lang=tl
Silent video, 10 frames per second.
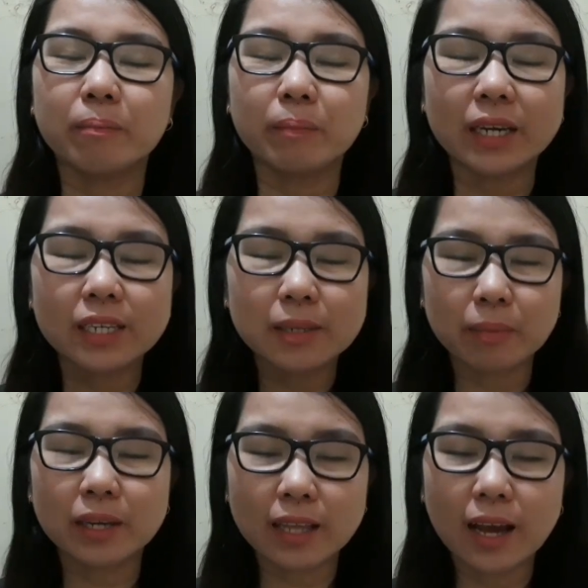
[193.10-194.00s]
mag-isip
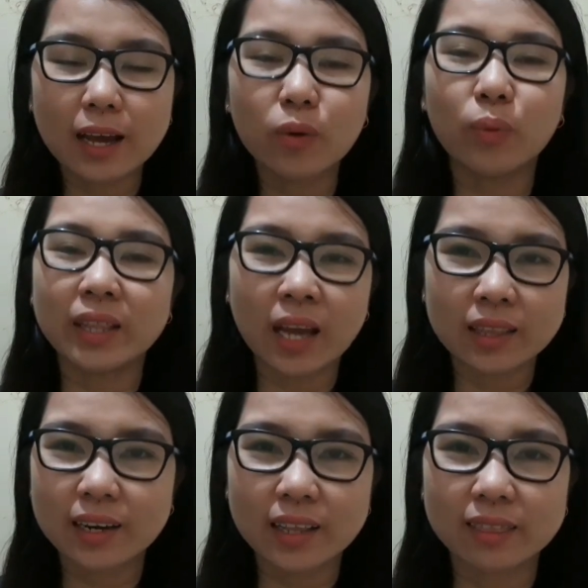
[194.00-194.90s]
ka ng
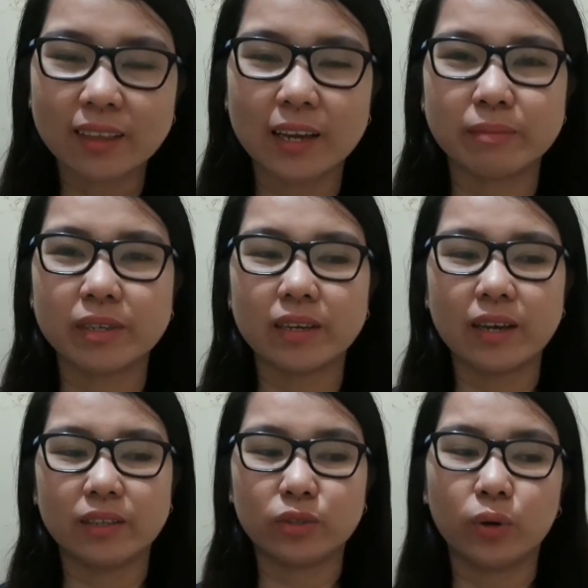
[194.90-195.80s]
100 times.
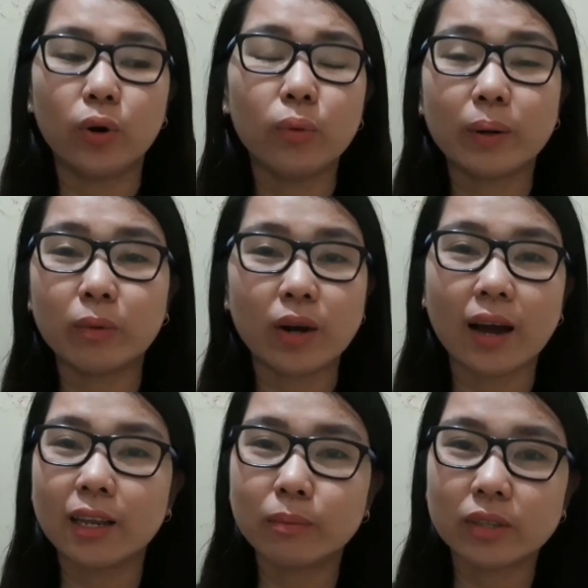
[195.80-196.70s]
Ayan. So, wag mong
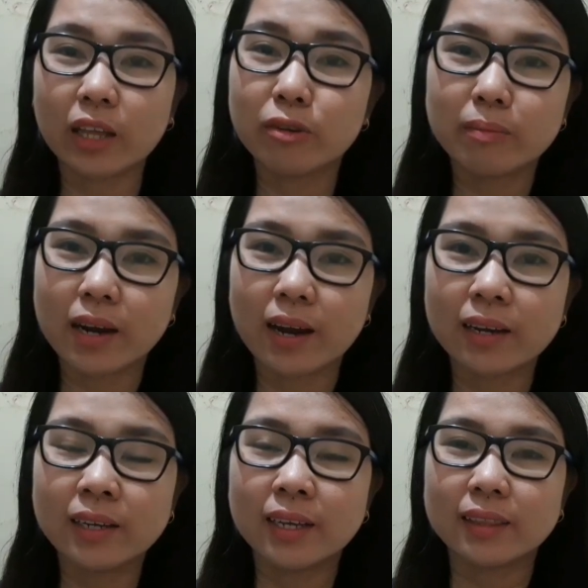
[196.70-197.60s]
kakalimutan yung mga
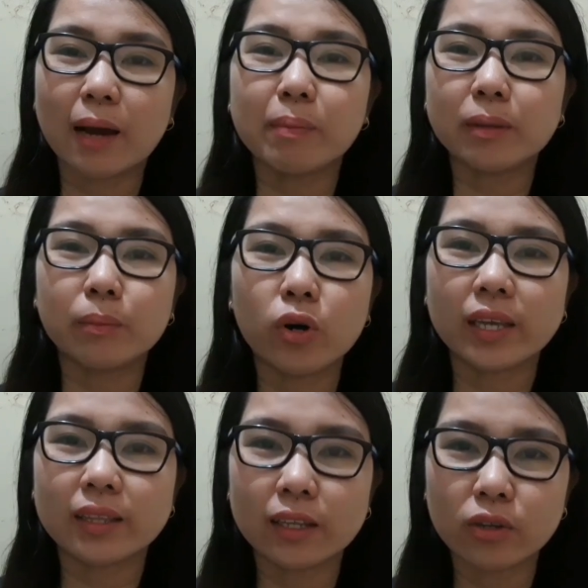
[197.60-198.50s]
dapat mong
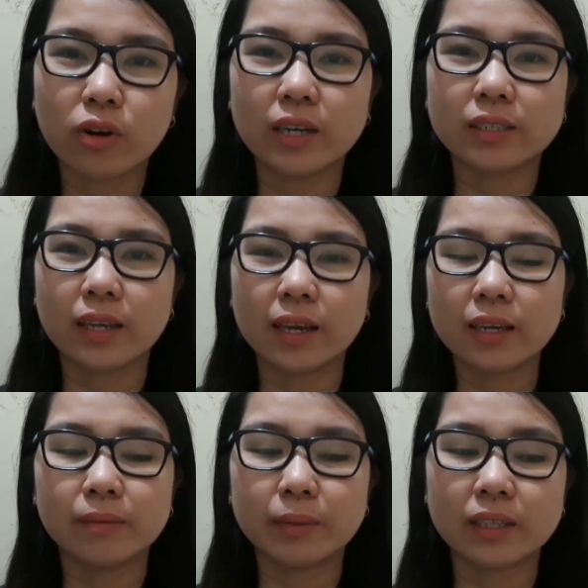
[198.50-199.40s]
itanong. Kasi,
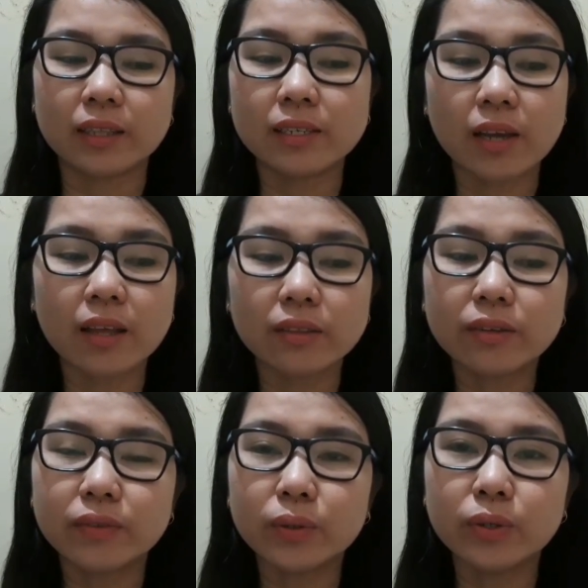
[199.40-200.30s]
pagdating sa
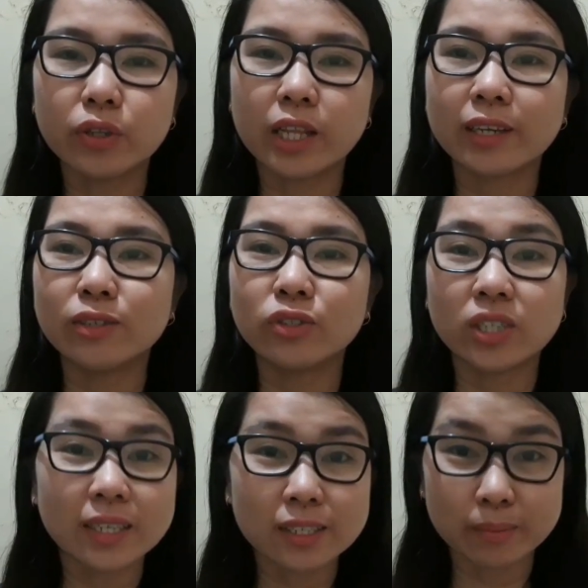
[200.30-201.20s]
interview, yun lang yung
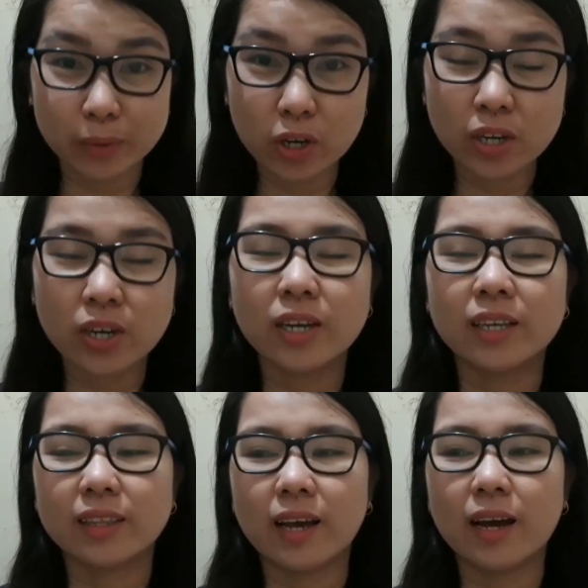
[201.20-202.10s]
chance mo
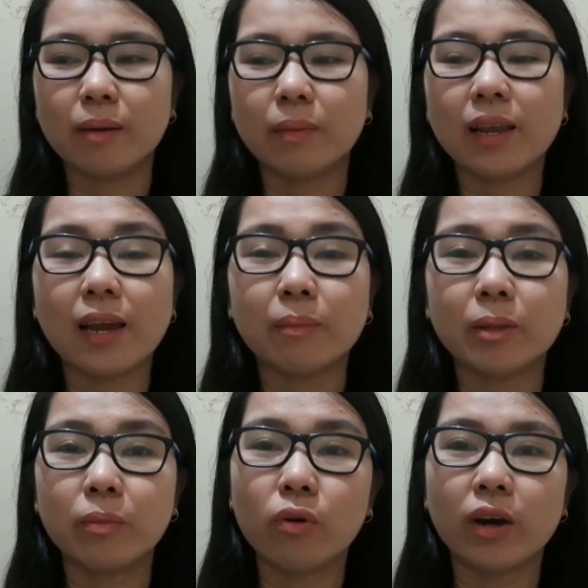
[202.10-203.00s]
na
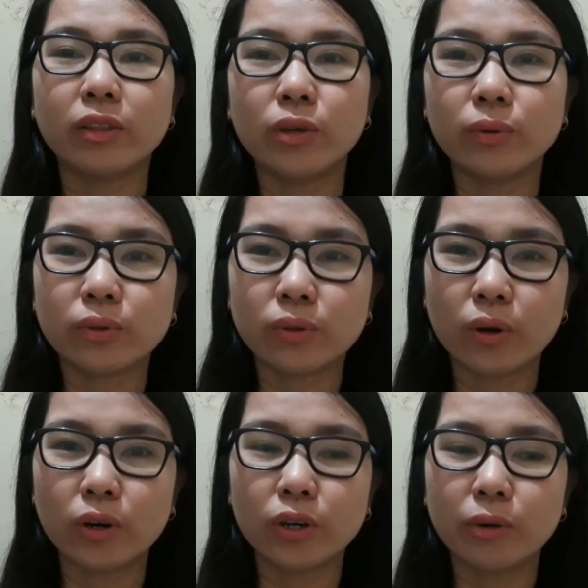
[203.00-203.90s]
malalaman mo kung ano yung
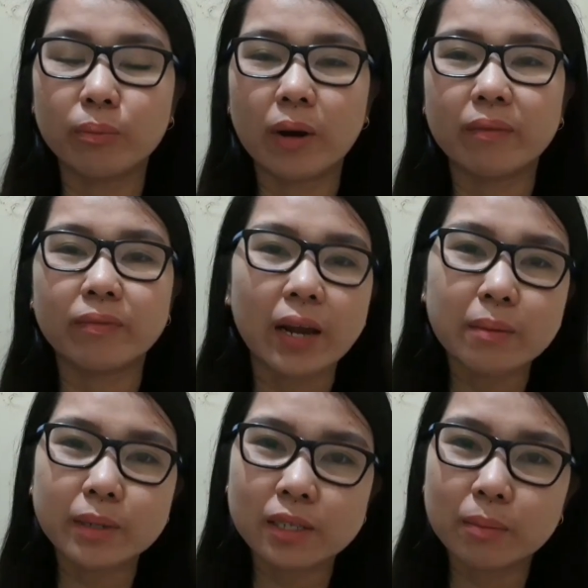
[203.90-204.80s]
totoo, yung mga
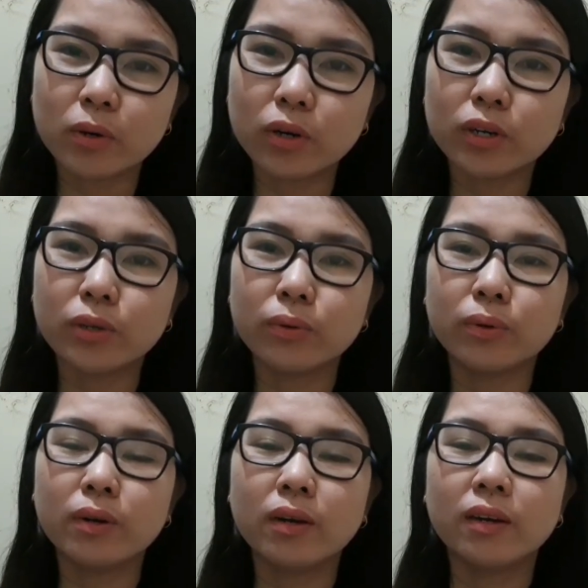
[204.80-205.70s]
privacy mo, yung